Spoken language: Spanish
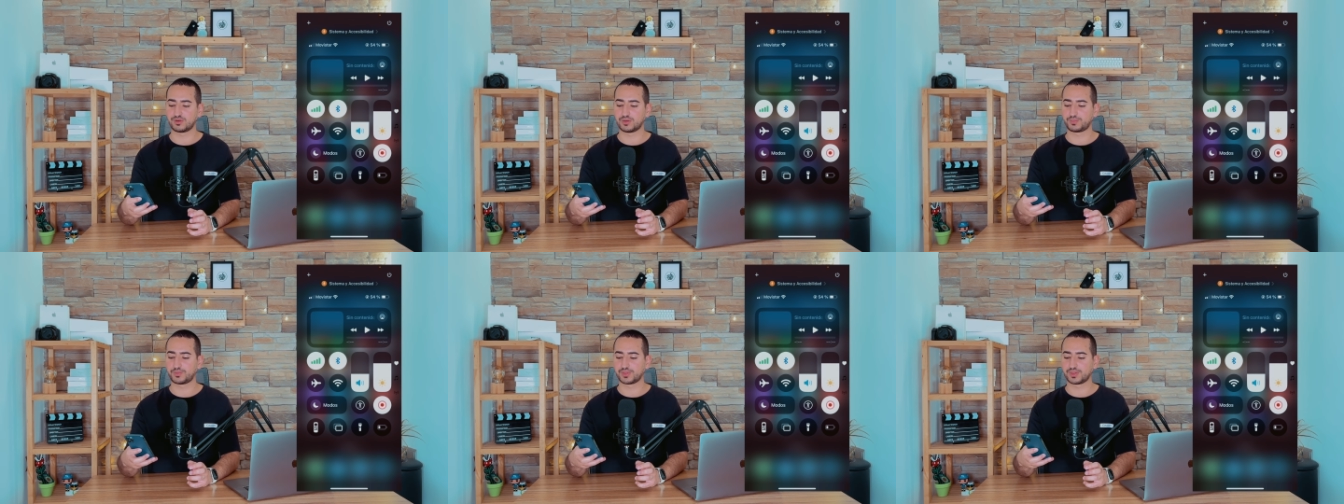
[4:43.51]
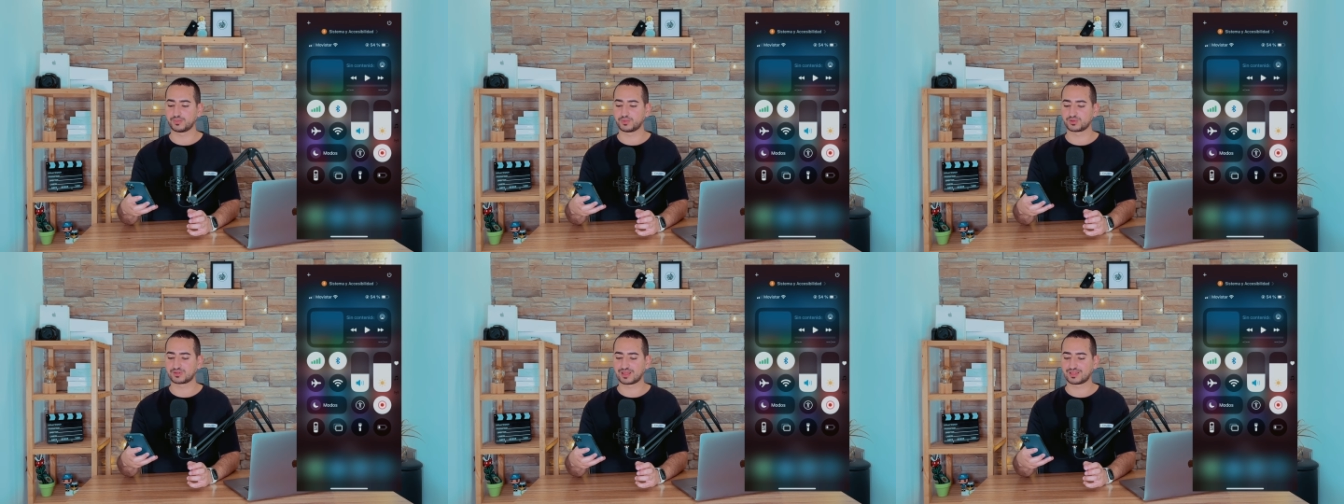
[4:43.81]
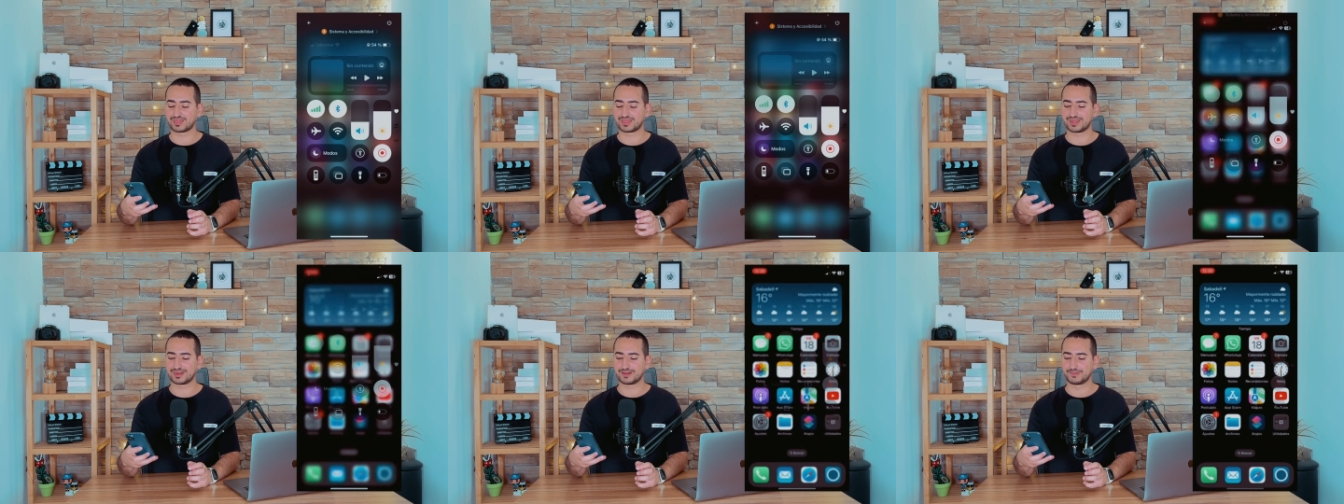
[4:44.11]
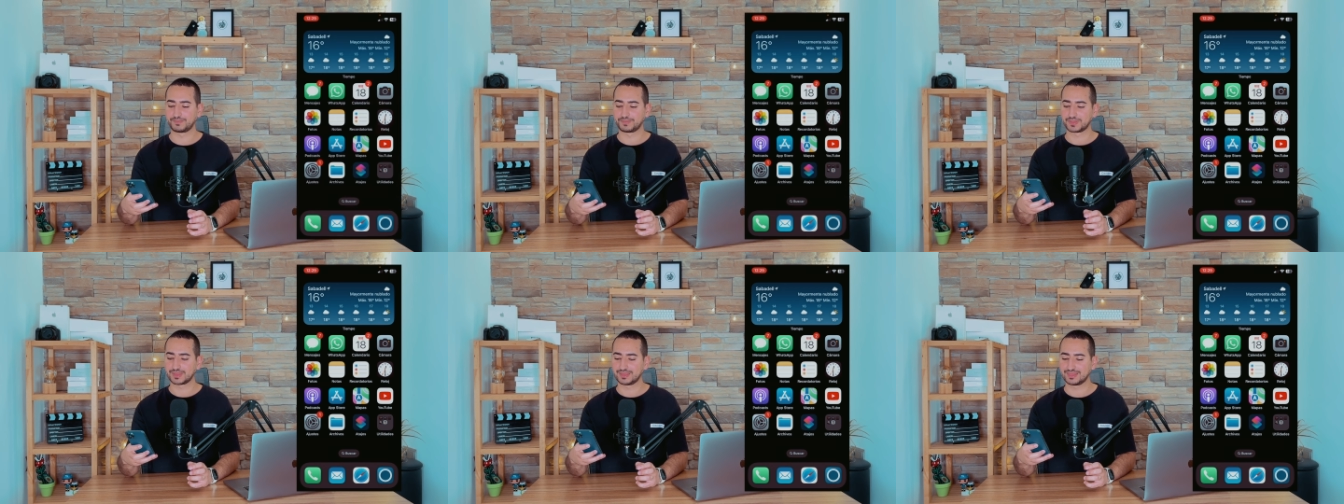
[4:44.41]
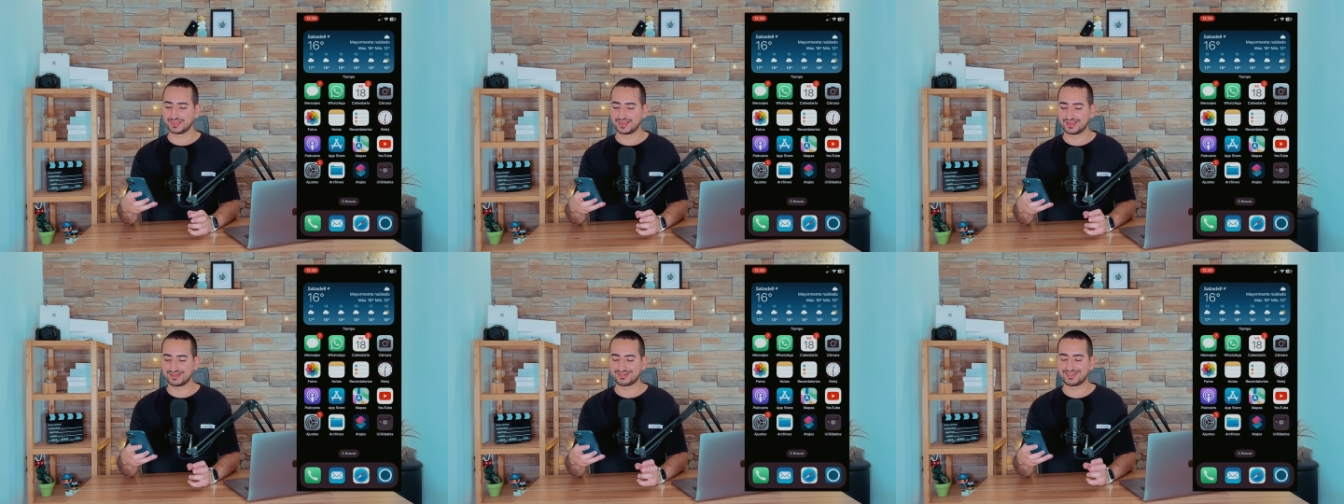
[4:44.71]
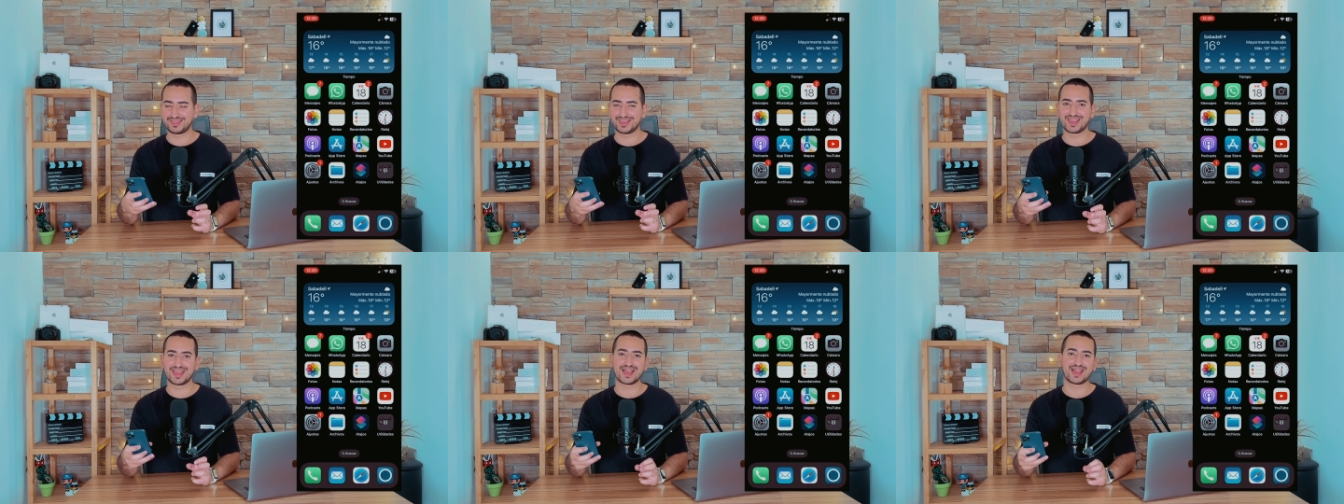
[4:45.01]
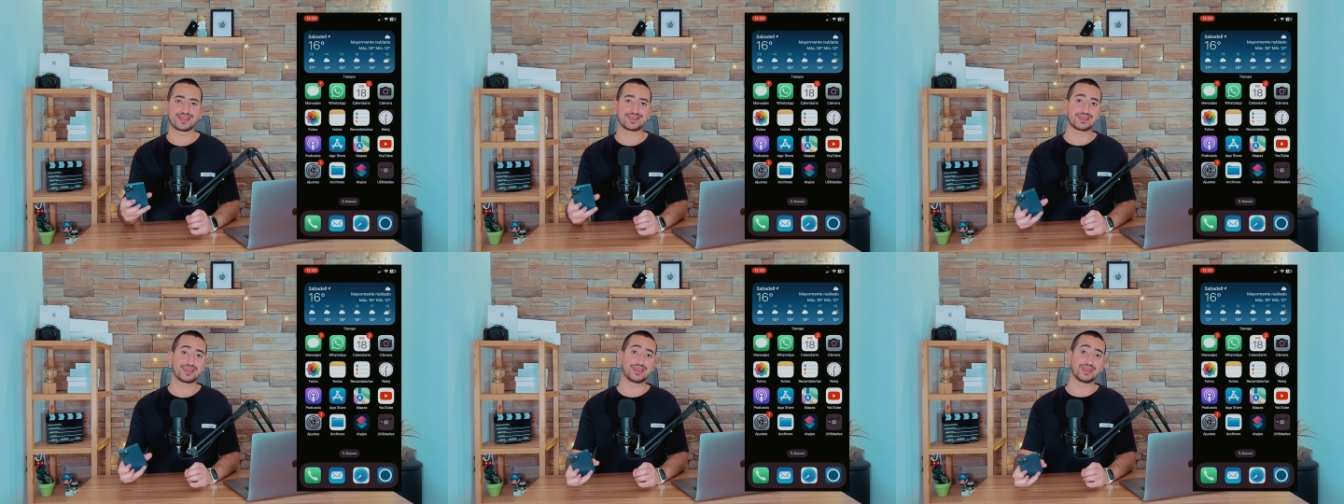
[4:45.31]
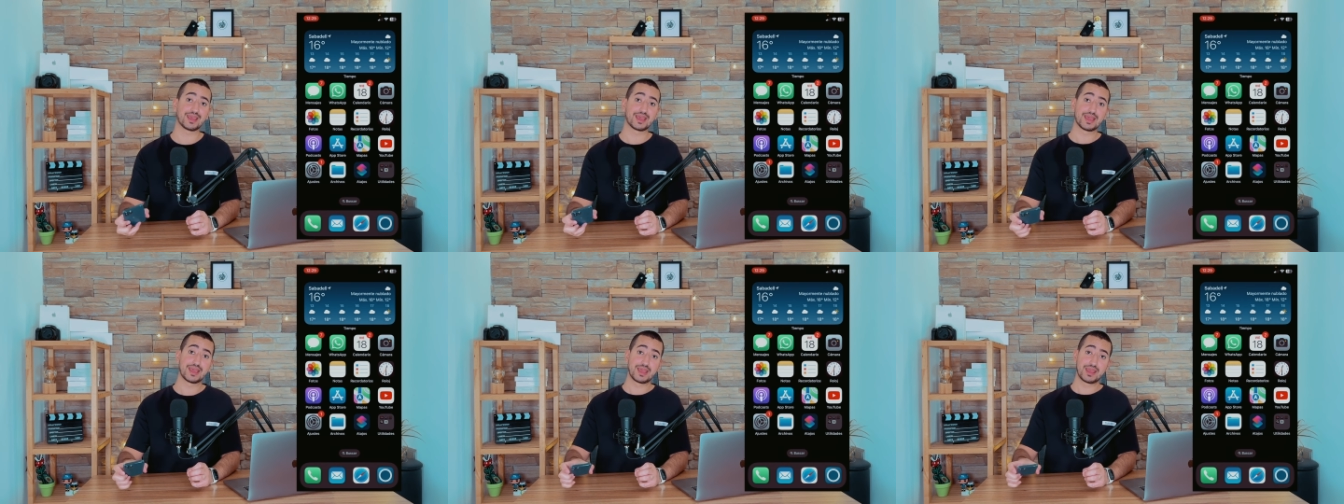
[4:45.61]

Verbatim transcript: lo podemos hacer desde aquí.